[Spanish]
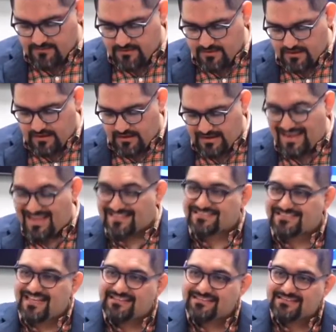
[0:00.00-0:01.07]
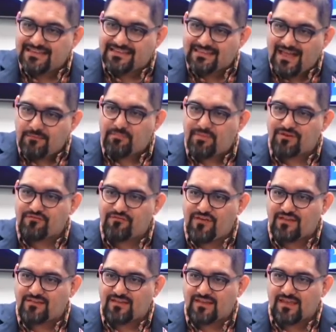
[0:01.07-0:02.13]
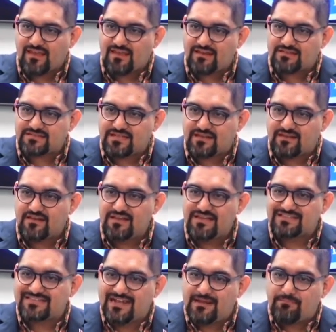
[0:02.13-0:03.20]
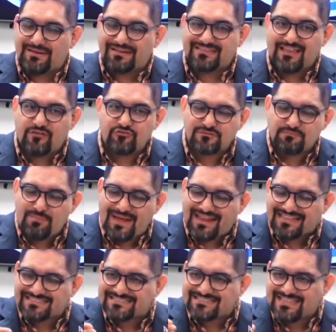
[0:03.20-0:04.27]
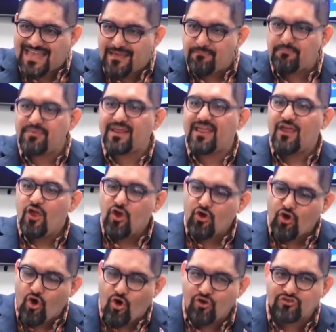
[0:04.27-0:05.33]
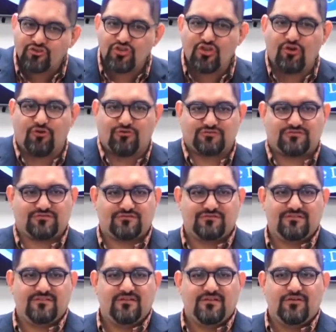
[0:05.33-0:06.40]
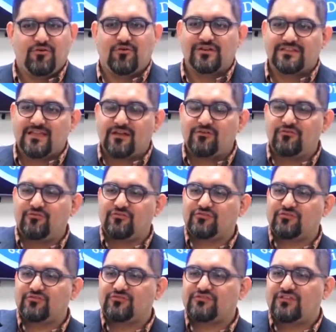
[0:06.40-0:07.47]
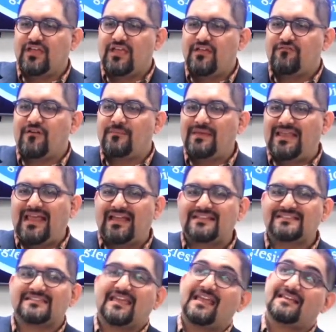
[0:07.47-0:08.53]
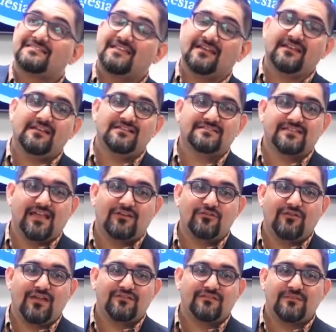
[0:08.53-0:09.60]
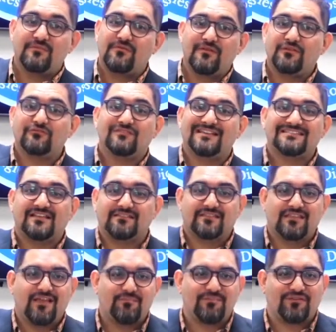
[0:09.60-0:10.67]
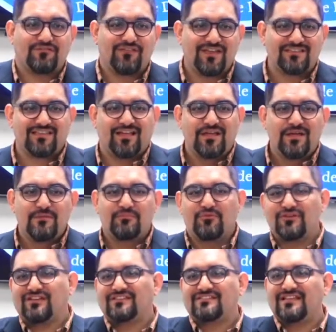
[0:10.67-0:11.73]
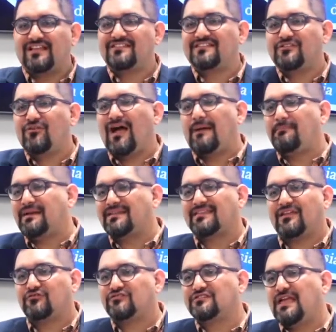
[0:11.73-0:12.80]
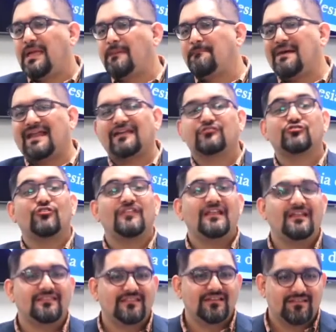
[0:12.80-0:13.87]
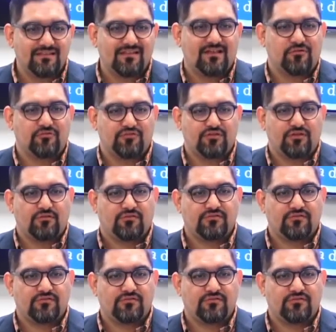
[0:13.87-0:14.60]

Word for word: la santidad perfecta. ¿Qué quiere decir? Ser apartados para siempre con Dios. Ahorita nuestros familiares que ya están en el cielo, ellos están viviendo una santidad perfecta porque han sido apartados para toda la eternidad con Dios.